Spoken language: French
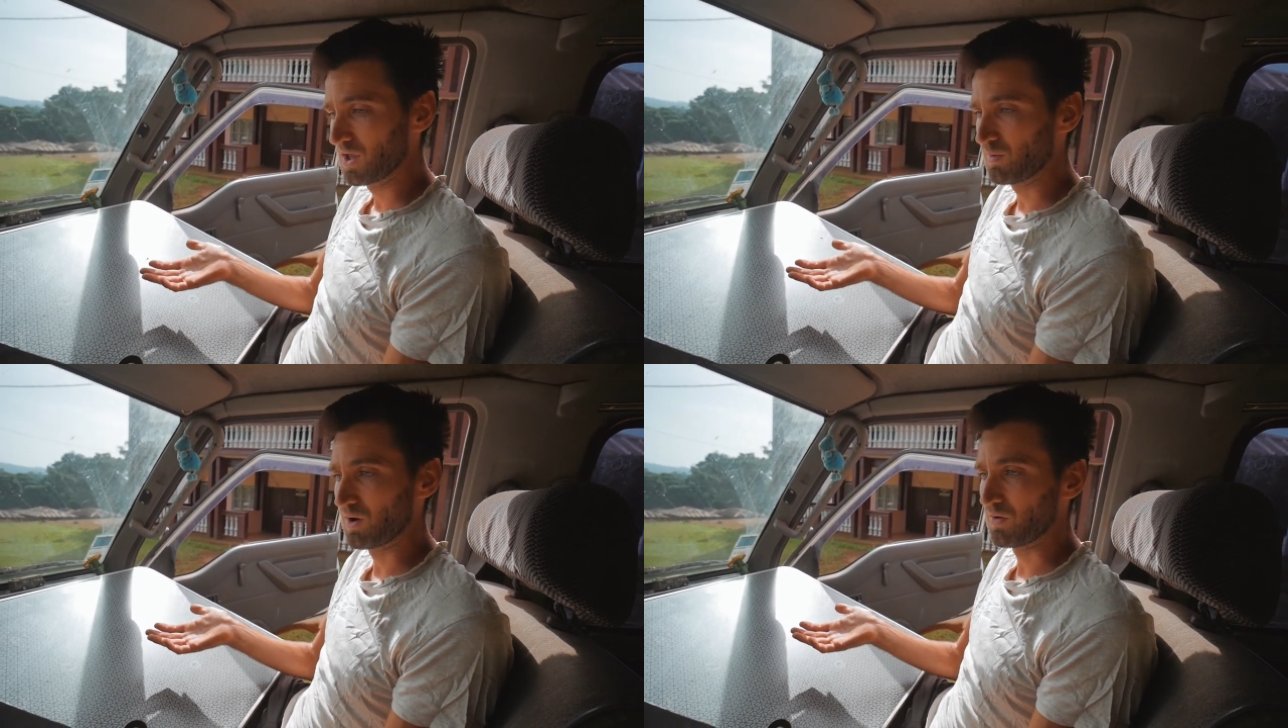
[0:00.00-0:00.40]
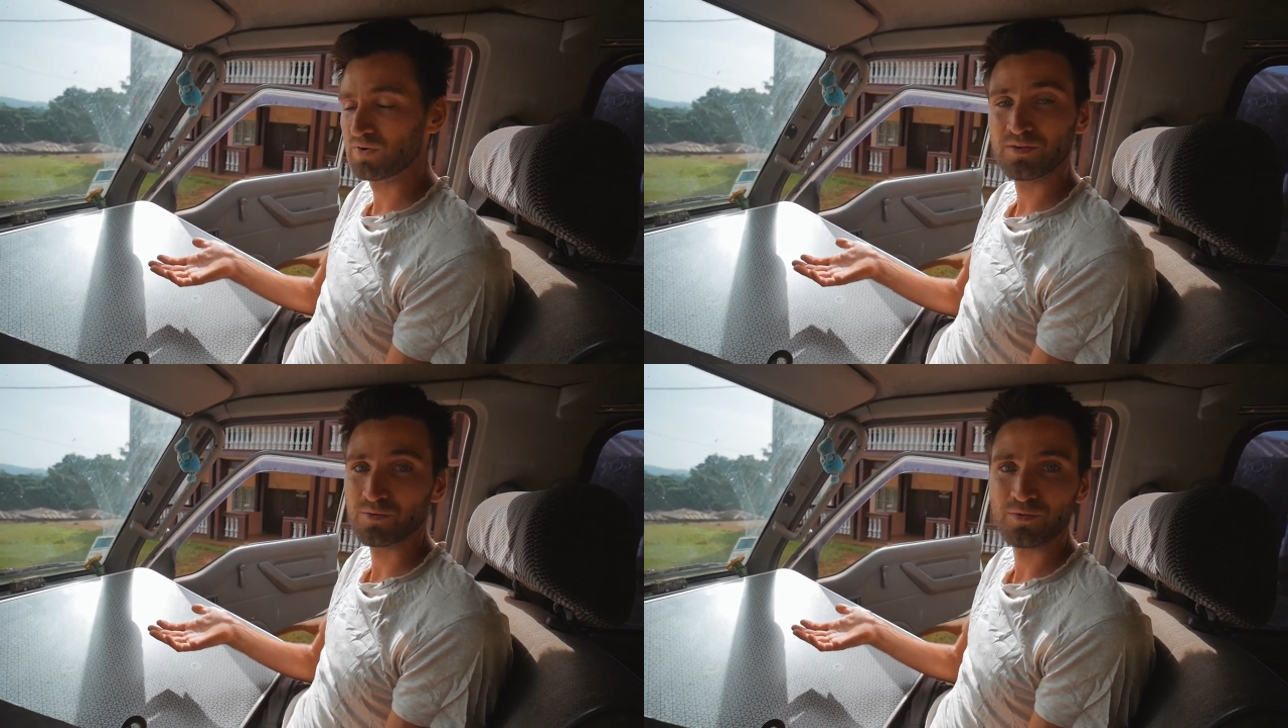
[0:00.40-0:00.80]
Et bah en
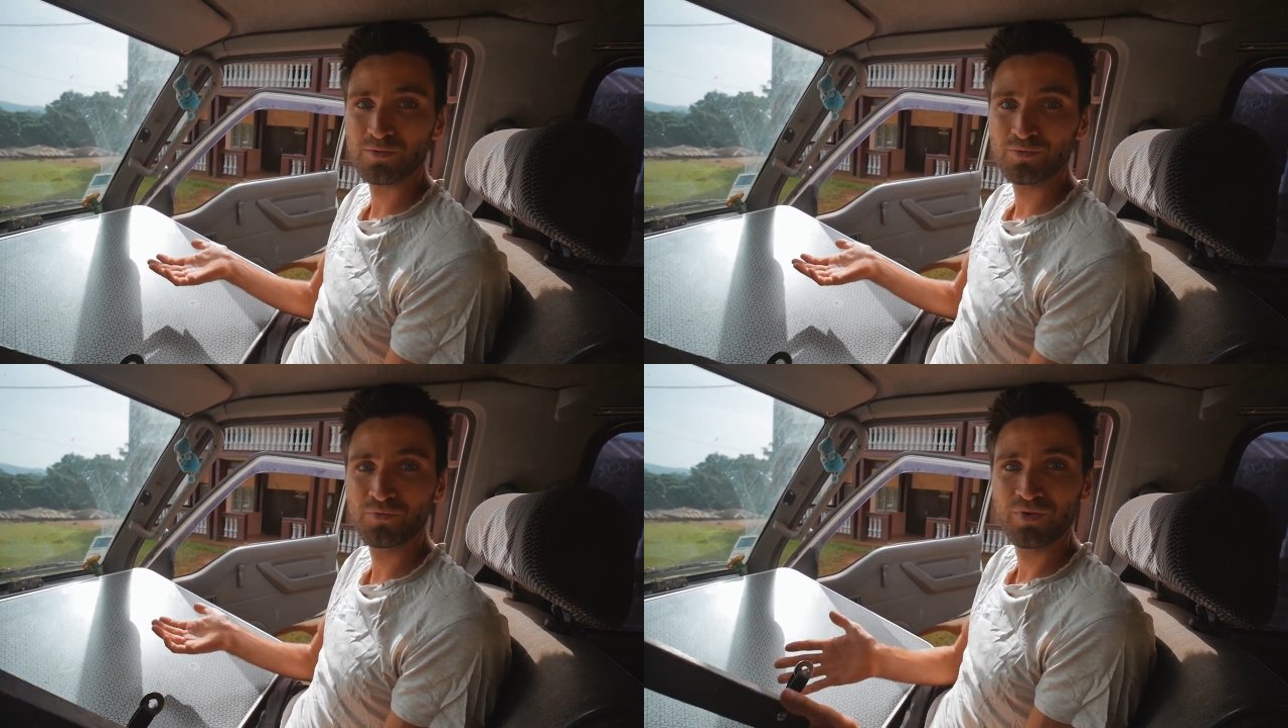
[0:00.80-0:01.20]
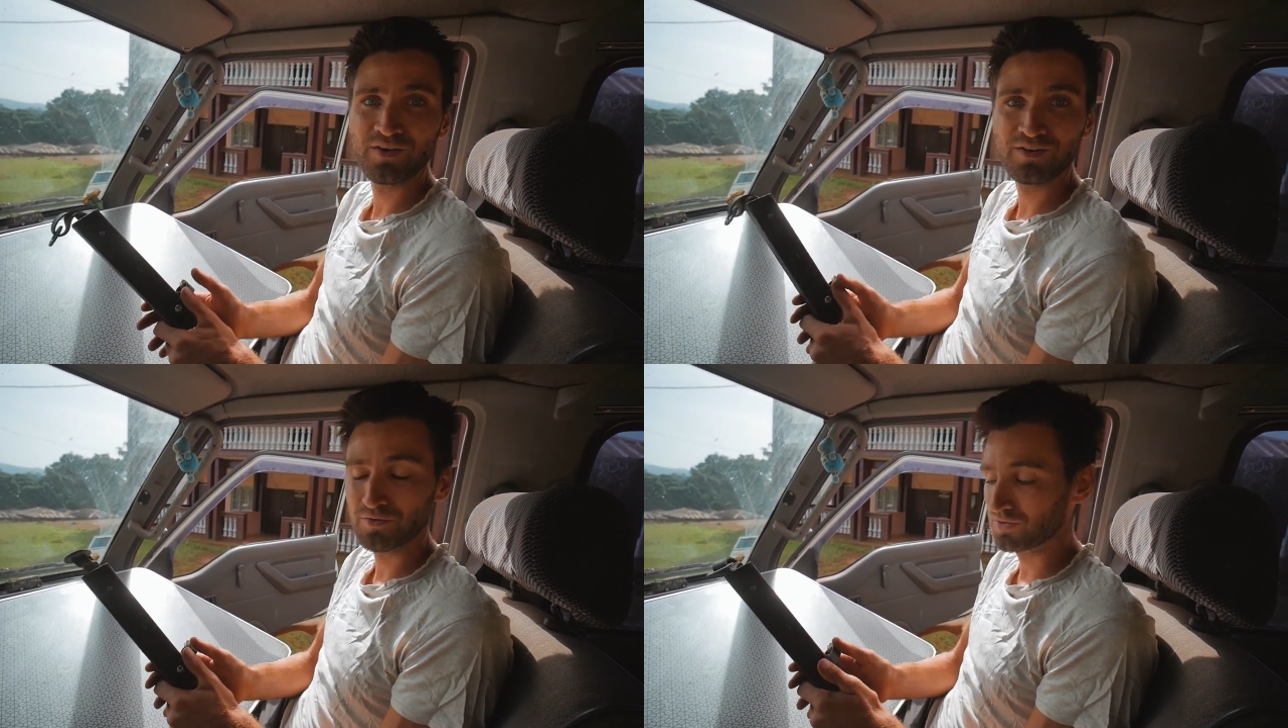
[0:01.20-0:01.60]
fait, tu fais
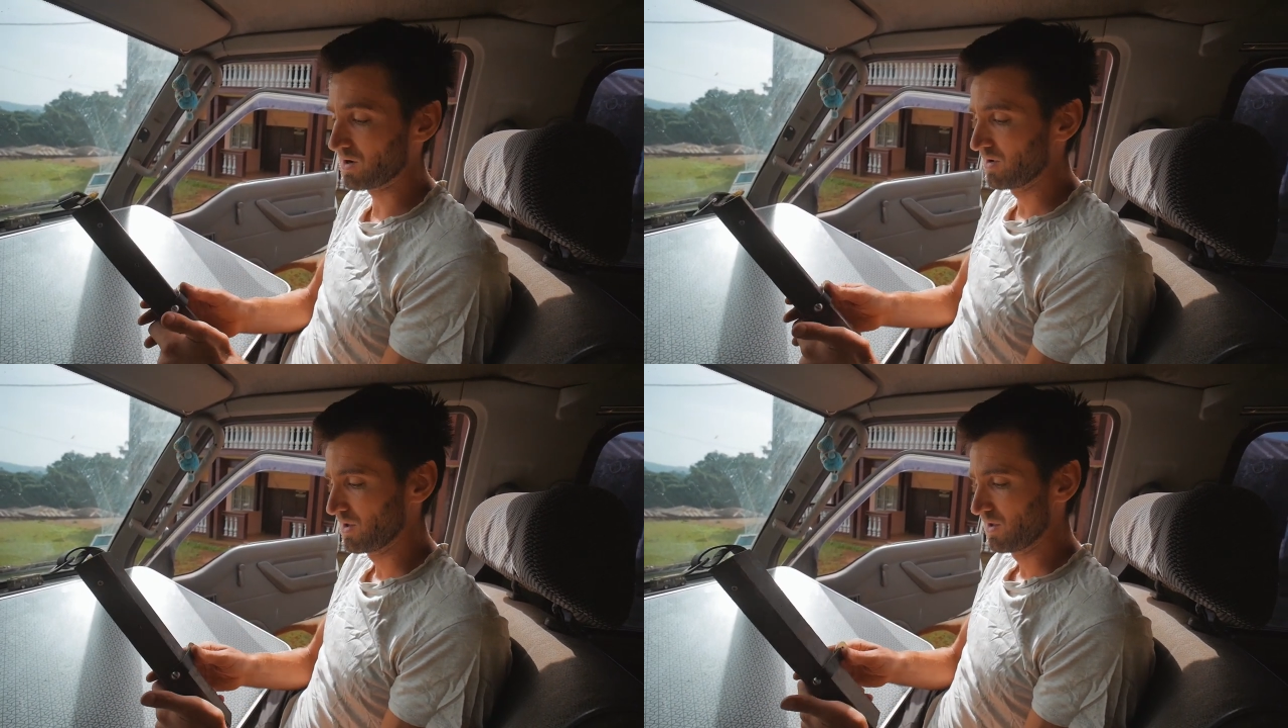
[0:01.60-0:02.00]
avec ce que as